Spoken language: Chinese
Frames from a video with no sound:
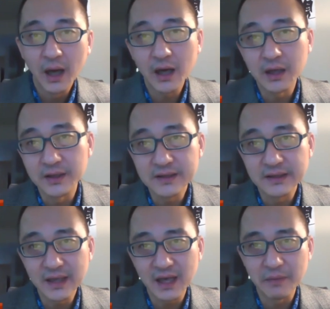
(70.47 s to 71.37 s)
还可能
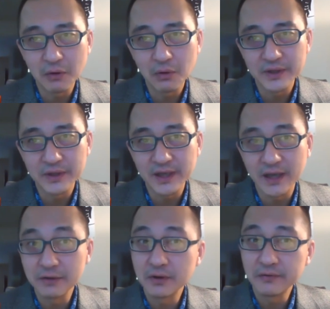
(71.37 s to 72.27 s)
增加了美国国家安
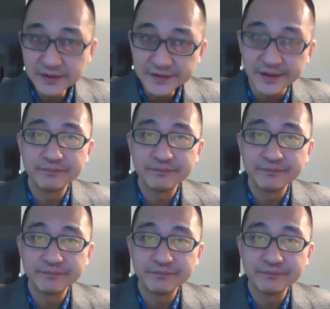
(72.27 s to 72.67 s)
全的风险。